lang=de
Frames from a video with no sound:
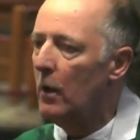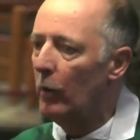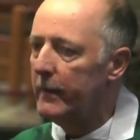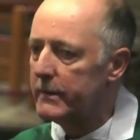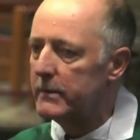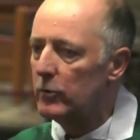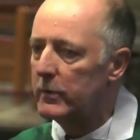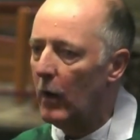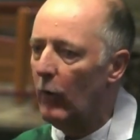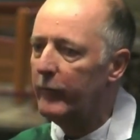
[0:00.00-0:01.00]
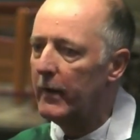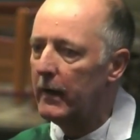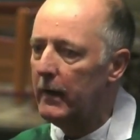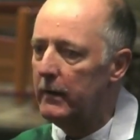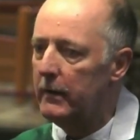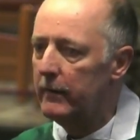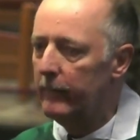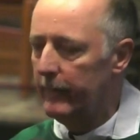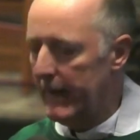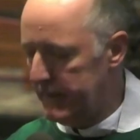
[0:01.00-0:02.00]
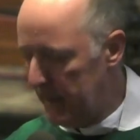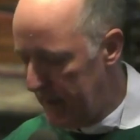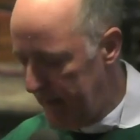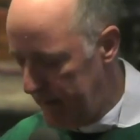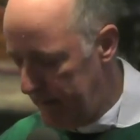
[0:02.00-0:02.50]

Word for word: Und das ist unser Auftrag in die Welt hinein.